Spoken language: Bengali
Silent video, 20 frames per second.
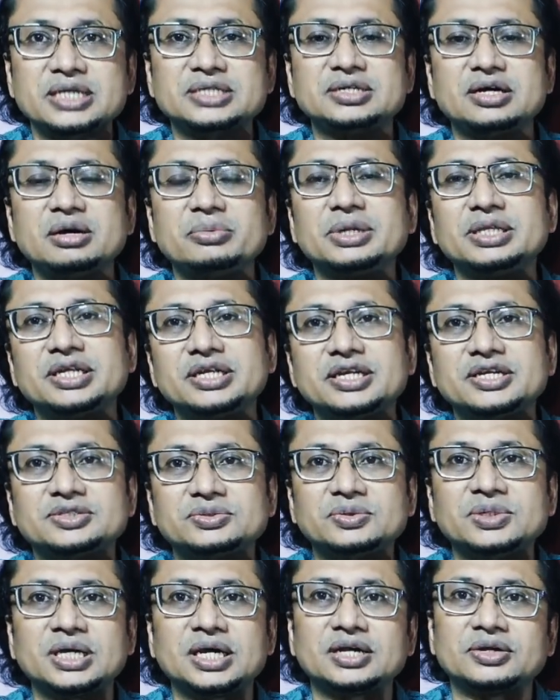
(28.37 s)
এটা আমাদেরকে
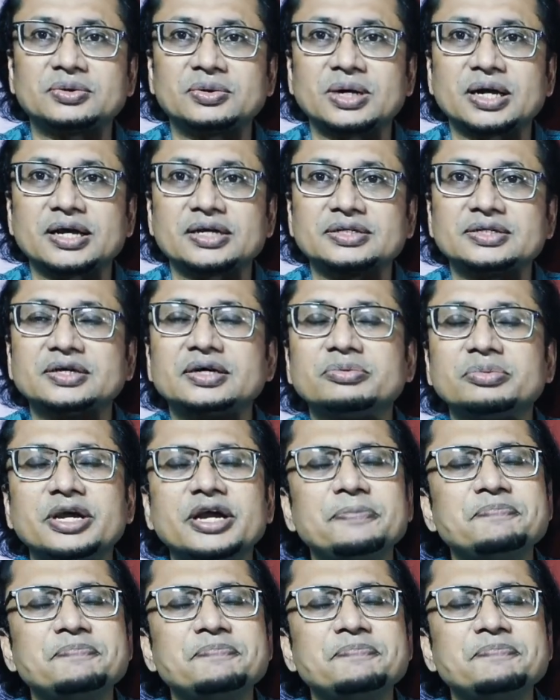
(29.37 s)
একটু খেয়াল করে রাখতে হবে